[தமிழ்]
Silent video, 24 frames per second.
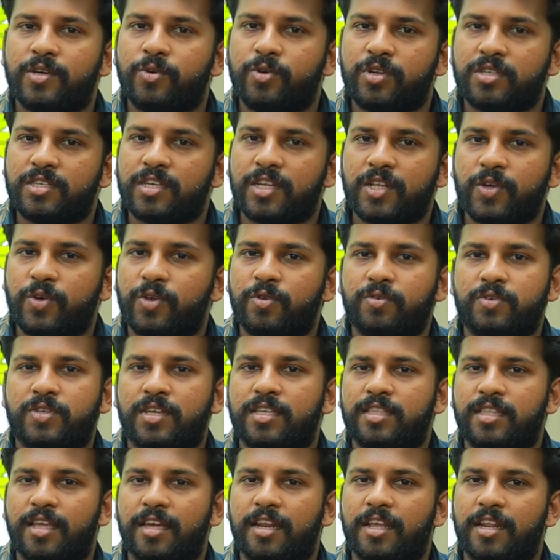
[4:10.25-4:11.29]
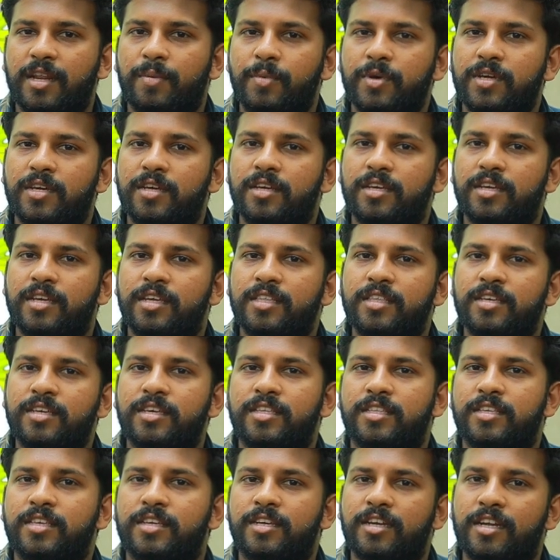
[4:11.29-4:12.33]
ஒரு சிறிய ஒரு விஷயம் தானே நமக்கு
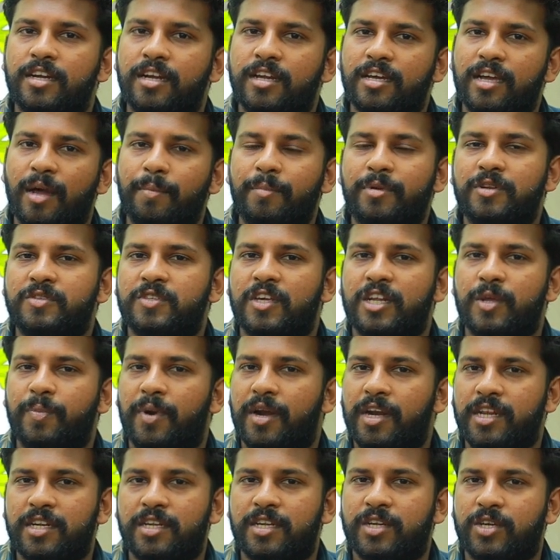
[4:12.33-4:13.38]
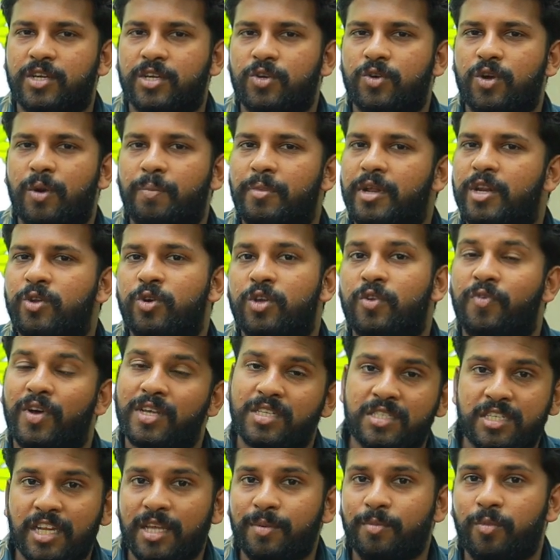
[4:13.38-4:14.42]
எதுக்கு அது கம்பல்சரி பண்ணிகிட்ருக்கோம் அப்படின்னு ஒரு
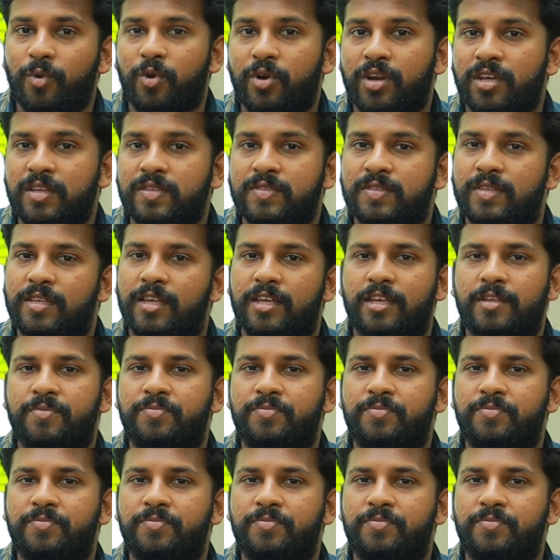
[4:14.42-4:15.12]
ஃபஸ்ட் டைம் ஓனர்ஸ்